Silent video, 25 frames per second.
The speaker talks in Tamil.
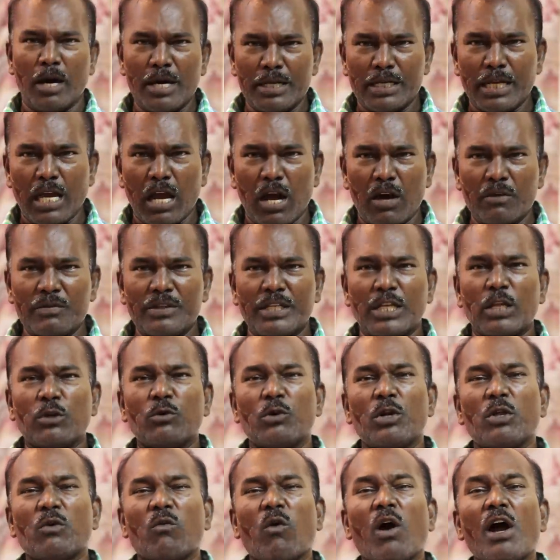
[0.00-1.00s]
மாதிரி ஆவி
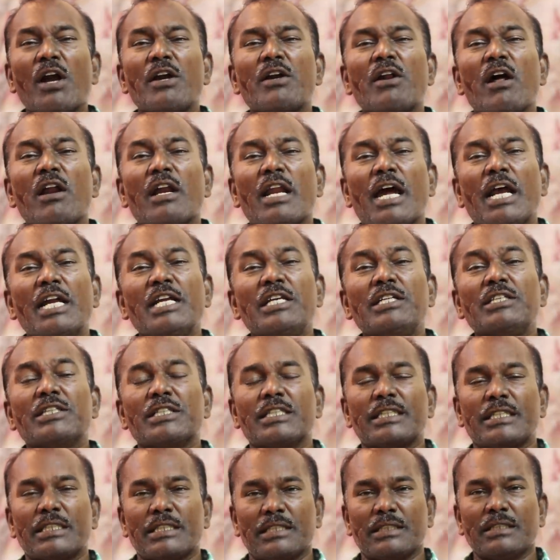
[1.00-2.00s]
என்னுடைய வாழ்நாளை
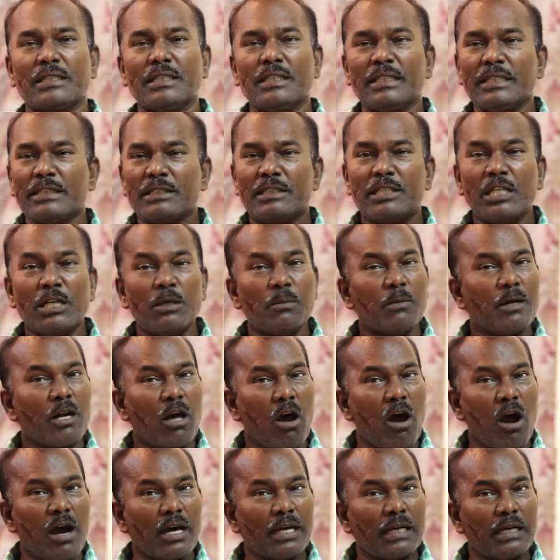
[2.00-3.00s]
அழிச்சுக்கிட்டேன்
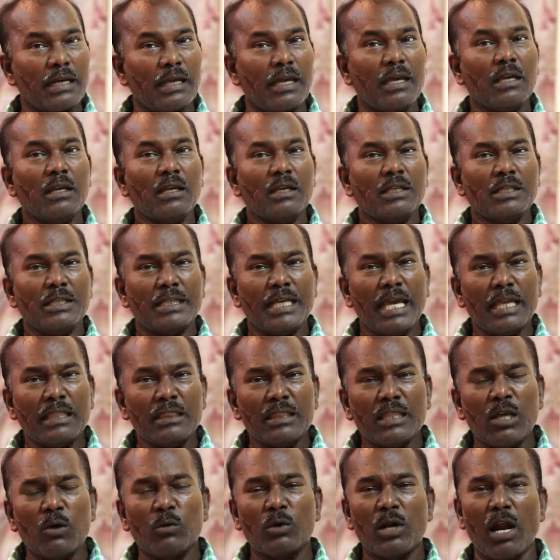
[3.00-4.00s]
திருமணம் ஆகலை
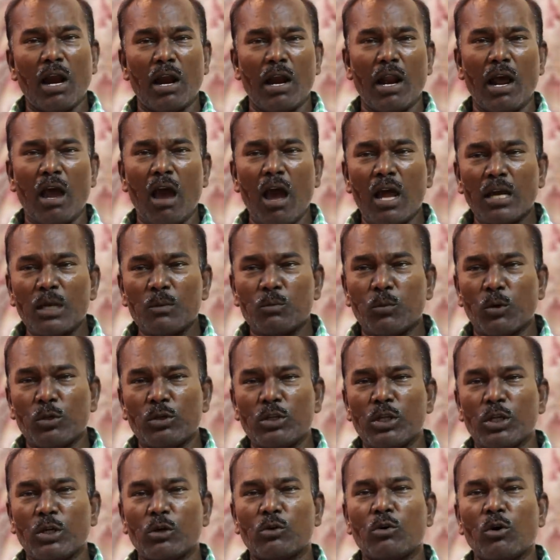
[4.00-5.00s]
எந்த ஒரு அழகான
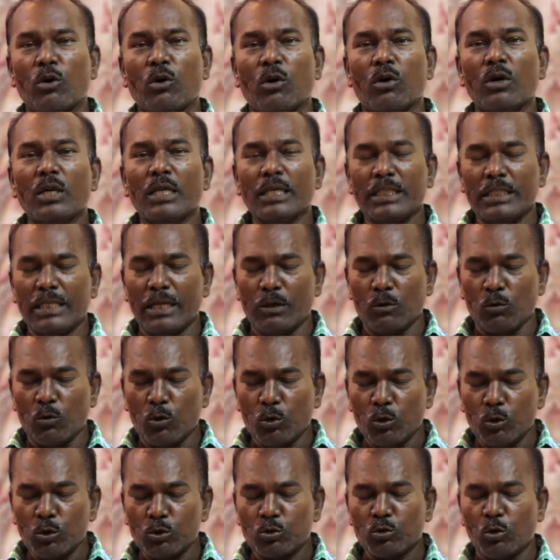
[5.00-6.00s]
பொண்ணு இருக்கோ என்
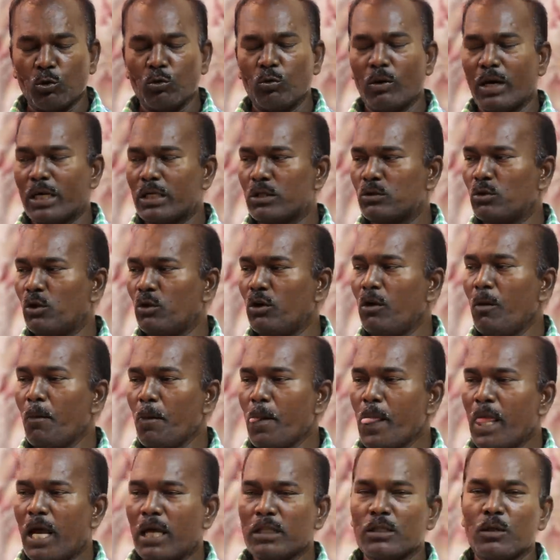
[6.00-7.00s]
குரு சொல்லுவார் இதோ
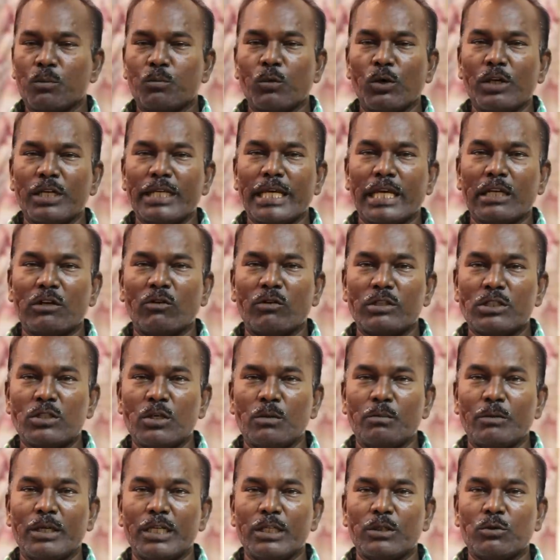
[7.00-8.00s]
அந்த பொண்ணை எனக்கு
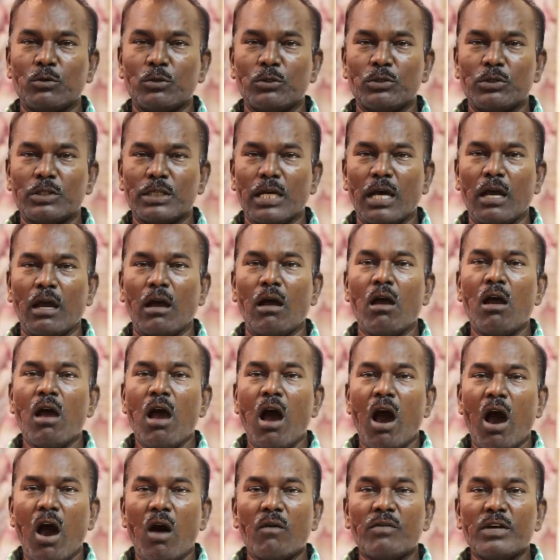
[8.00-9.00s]
வசியம் பண்ணி கொடுன்னா
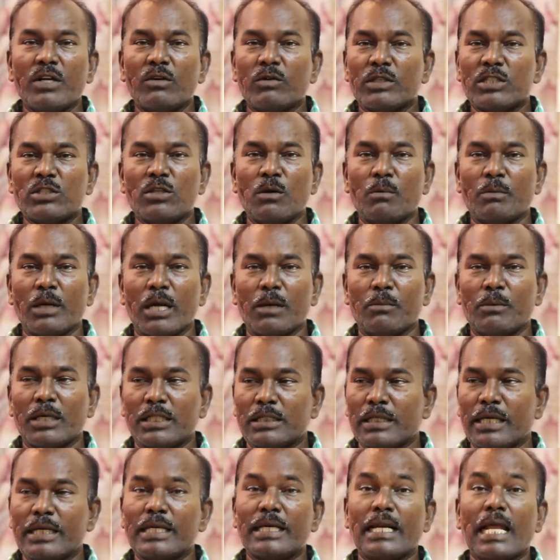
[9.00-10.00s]
அவர் வசியம் பண்ண
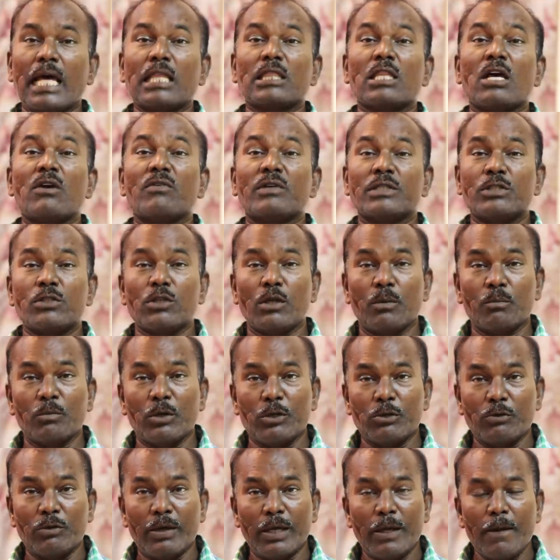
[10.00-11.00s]
மாட்டார் நான் தான் வசியம்
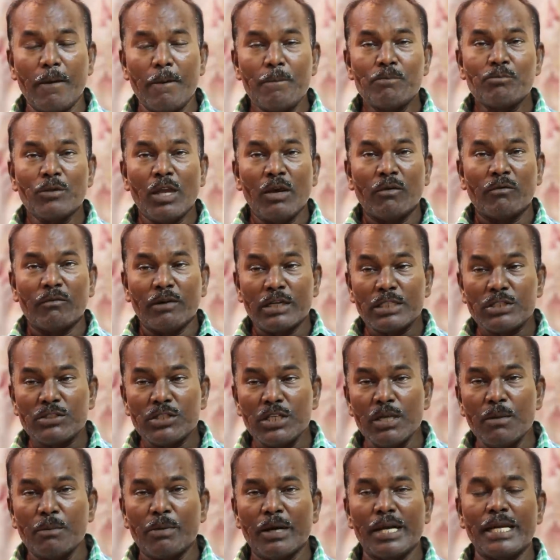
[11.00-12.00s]
பண்ணுவேன்
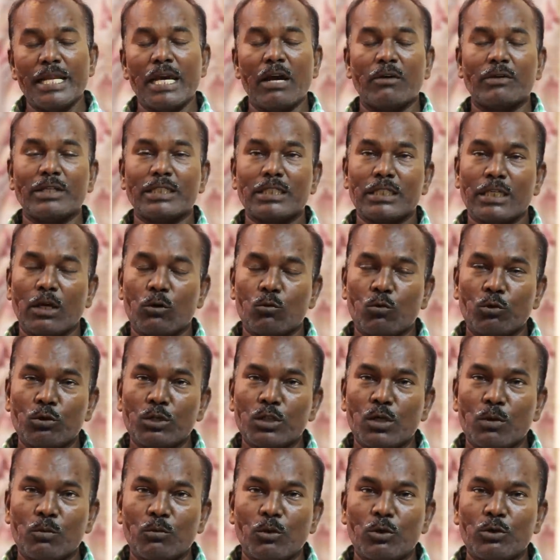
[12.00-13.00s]
வசியம் பண்ணி அவருக்கு நான்
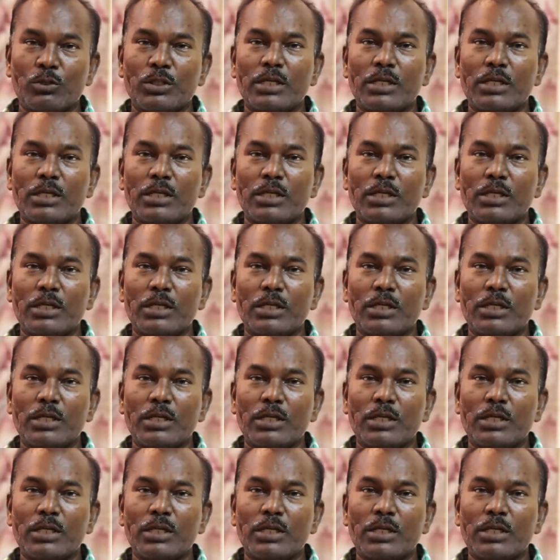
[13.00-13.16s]
கொடுக்கும்